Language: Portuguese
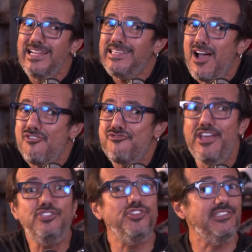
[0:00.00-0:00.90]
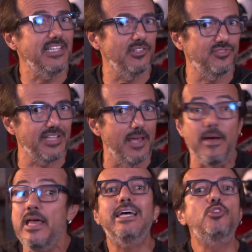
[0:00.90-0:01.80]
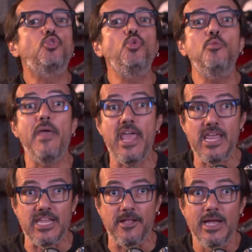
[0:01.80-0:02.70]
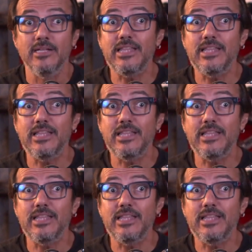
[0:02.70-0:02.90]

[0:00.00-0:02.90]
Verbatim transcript: Talvez você não saiba. Tá tudo bem.